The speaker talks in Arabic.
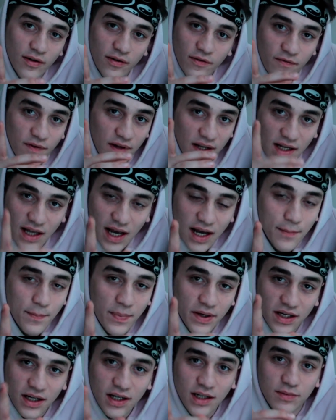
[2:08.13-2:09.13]

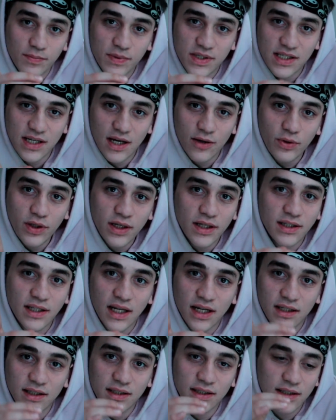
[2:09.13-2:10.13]
فالاكبر غلط بتساويه
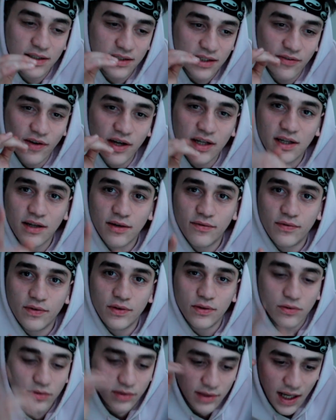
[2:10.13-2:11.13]
انك تفكر
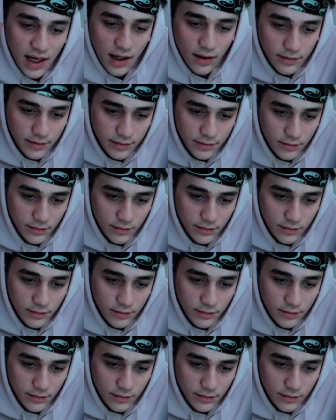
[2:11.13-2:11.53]
فيه لا